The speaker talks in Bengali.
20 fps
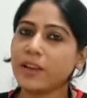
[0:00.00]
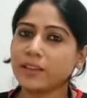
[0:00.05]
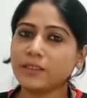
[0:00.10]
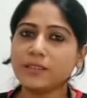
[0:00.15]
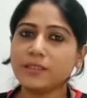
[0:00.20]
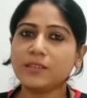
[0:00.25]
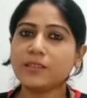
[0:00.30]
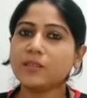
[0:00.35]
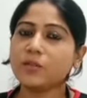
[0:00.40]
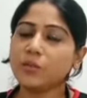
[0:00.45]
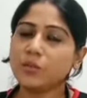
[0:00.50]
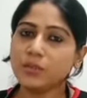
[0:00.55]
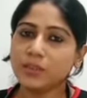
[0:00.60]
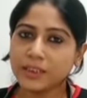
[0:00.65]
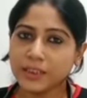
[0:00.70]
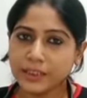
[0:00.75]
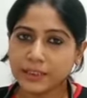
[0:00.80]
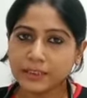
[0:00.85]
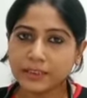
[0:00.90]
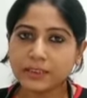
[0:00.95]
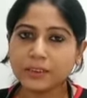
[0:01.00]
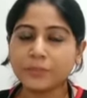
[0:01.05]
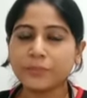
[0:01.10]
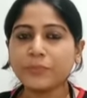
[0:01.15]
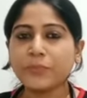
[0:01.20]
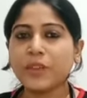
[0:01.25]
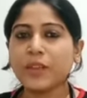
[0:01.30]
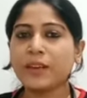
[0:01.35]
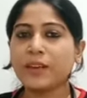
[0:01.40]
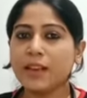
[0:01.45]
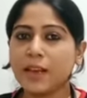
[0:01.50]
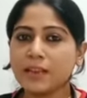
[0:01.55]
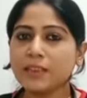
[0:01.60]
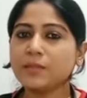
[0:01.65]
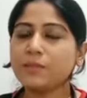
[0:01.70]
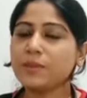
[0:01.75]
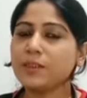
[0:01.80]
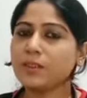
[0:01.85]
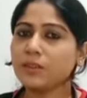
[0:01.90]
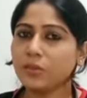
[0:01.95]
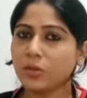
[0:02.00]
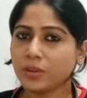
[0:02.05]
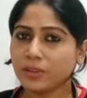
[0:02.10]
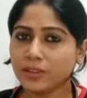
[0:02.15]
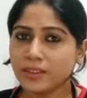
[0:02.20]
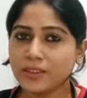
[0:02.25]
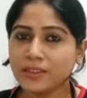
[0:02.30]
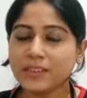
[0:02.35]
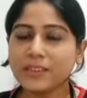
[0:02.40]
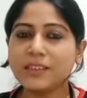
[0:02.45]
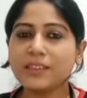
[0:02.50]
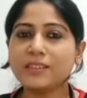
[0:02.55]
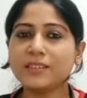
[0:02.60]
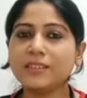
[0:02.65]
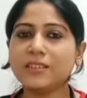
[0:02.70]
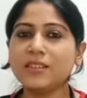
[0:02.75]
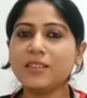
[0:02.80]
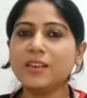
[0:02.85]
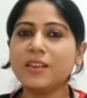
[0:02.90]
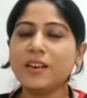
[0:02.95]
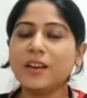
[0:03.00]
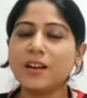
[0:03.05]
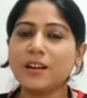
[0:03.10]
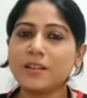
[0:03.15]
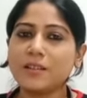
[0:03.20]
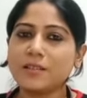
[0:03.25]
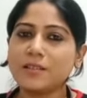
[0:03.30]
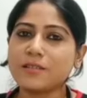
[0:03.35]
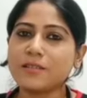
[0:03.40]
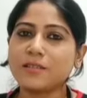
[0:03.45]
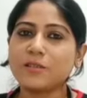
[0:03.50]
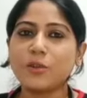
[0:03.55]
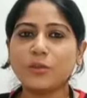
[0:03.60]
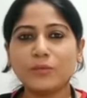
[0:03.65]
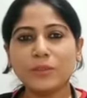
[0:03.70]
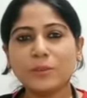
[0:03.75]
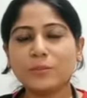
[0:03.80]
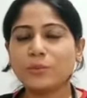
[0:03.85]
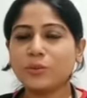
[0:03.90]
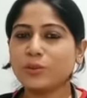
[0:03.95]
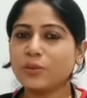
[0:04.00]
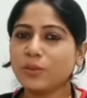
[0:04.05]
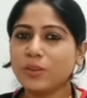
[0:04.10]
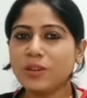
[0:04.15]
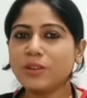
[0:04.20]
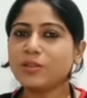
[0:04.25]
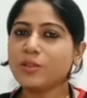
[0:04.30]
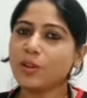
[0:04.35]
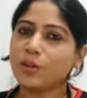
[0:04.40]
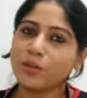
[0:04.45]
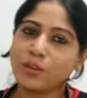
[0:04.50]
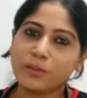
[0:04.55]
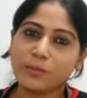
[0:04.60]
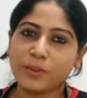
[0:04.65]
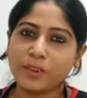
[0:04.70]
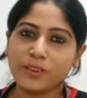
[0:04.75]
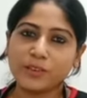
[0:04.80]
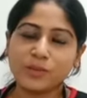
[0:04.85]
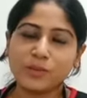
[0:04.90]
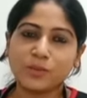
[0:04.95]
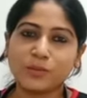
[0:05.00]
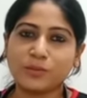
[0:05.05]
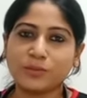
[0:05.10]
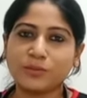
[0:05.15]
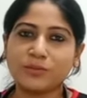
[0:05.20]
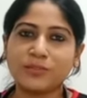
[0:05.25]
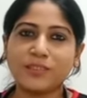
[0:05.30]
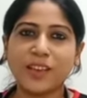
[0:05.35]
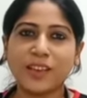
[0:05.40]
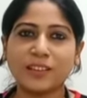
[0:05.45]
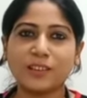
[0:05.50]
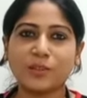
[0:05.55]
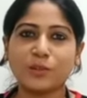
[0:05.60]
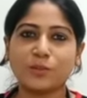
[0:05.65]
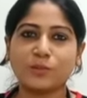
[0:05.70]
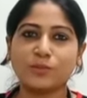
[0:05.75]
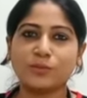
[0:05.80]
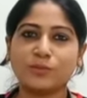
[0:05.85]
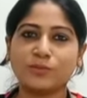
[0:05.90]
ভ্যাকসিনসগুলো নিয়ে নিন লাস্ট বাট নট দ্য লিস্ট কোভিড প্রোটোকল সকলে মেনে চলুন থ্যাংক ইউ